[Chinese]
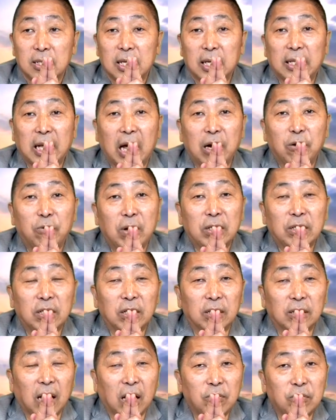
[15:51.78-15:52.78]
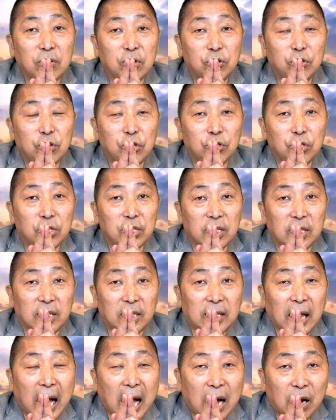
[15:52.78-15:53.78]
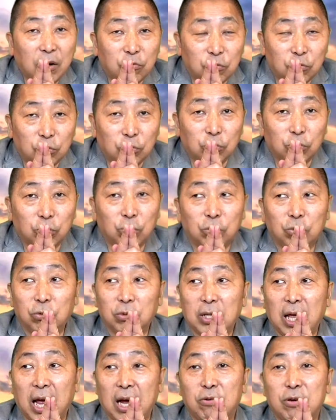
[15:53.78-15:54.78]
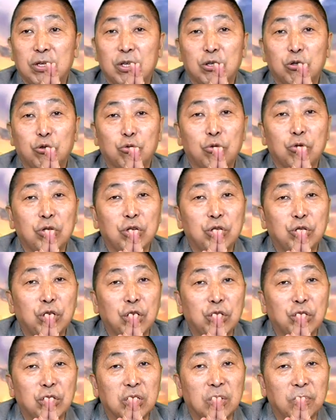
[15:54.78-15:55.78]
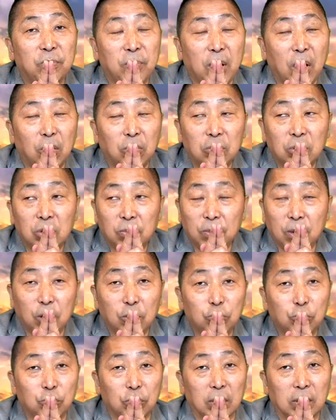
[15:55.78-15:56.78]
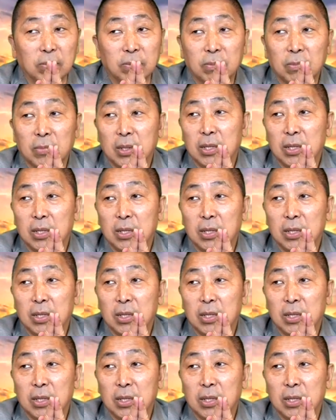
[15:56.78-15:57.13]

在台湾的台湾的政治一塌糊涂，台湾的所有的政治标标准